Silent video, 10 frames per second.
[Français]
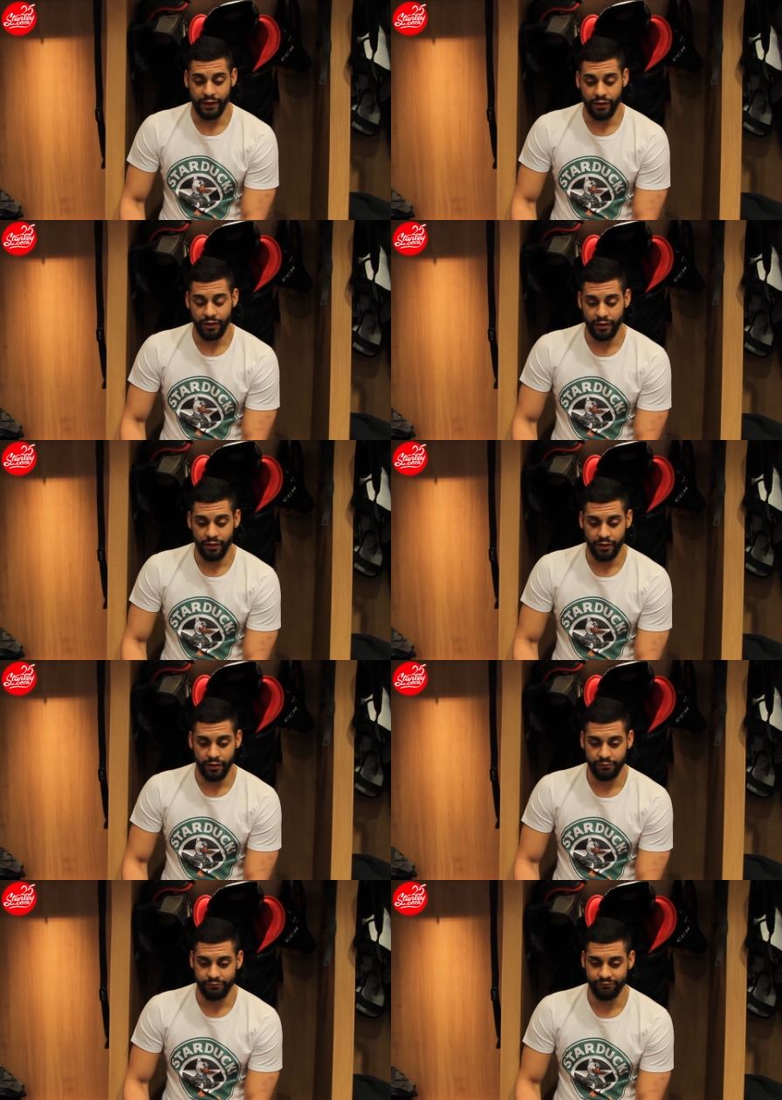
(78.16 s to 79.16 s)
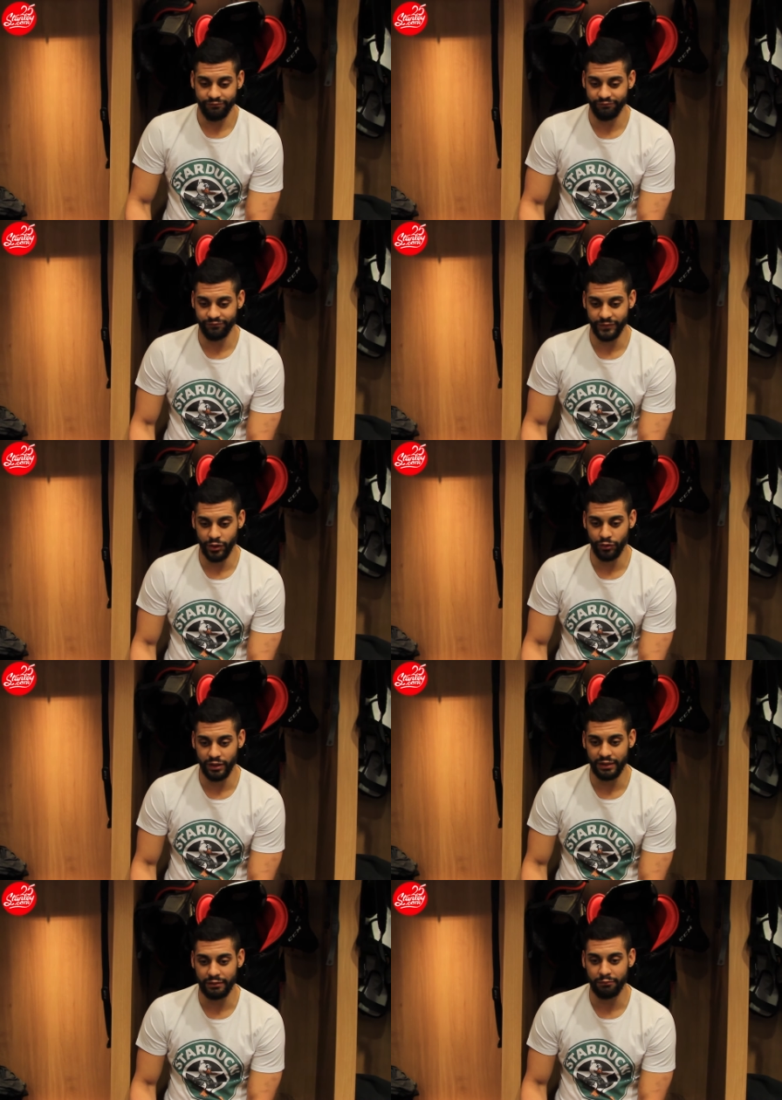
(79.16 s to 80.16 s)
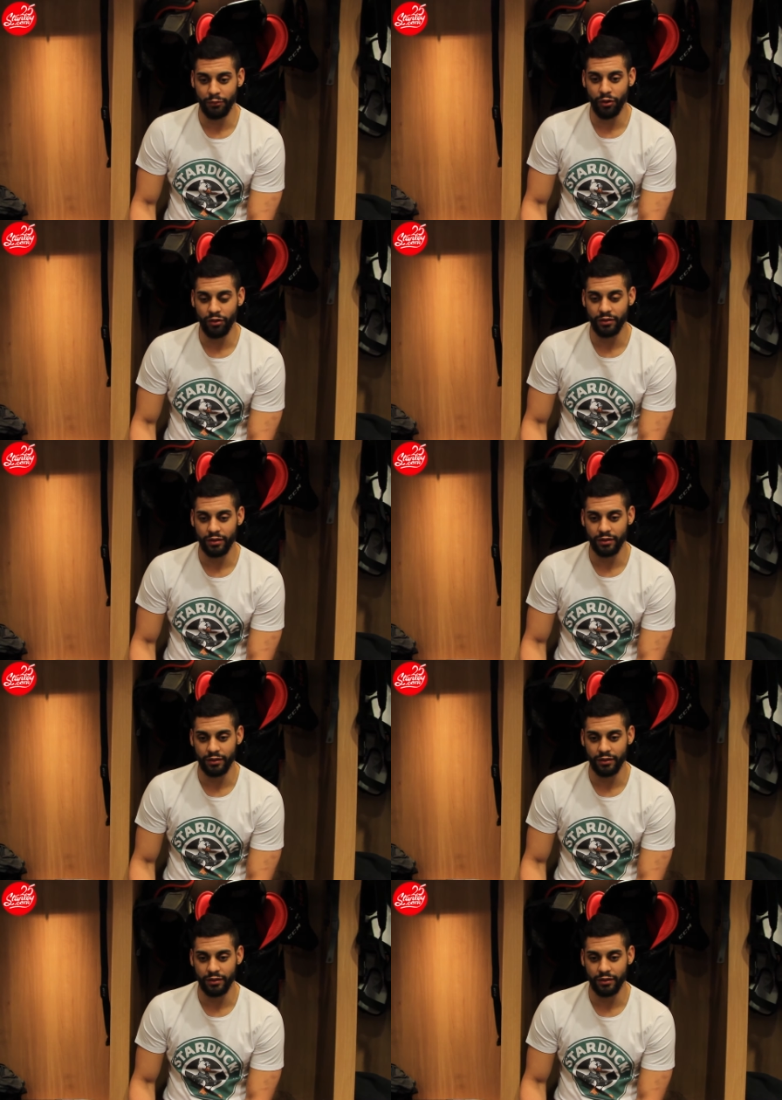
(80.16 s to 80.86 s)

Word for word: euh Honnêtement,